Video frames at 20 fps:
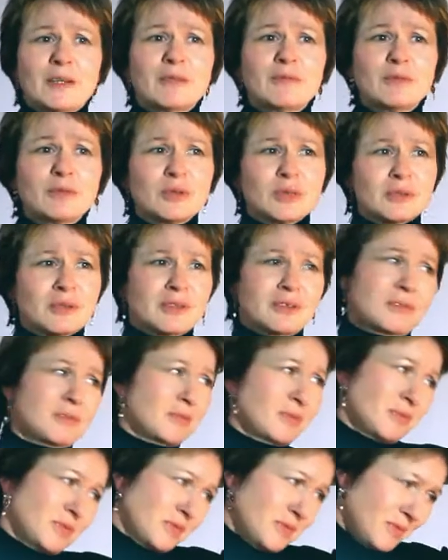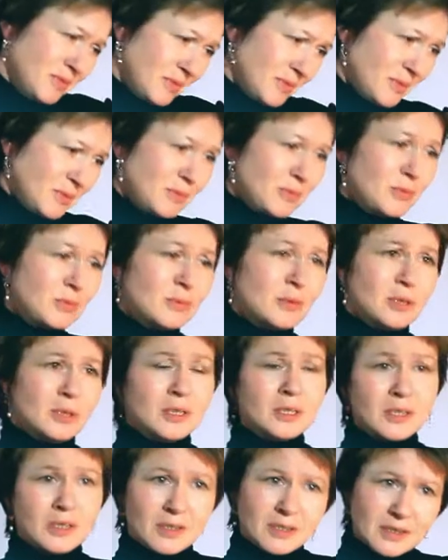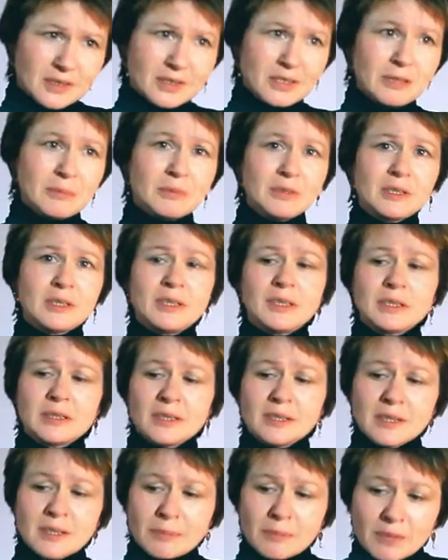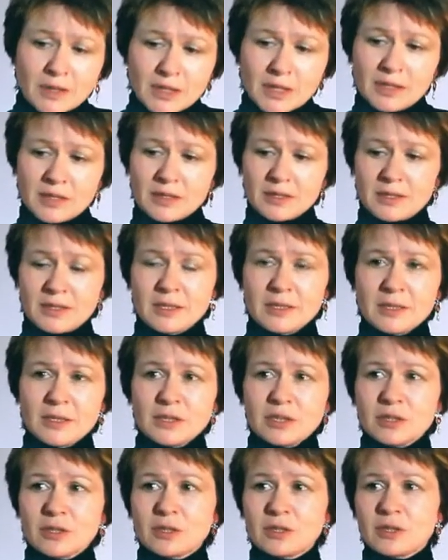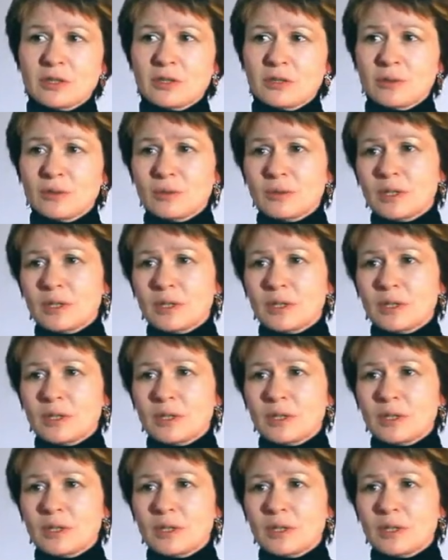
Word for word: Вот, э, вот. Нет, на самом деле это нормально, конечно же.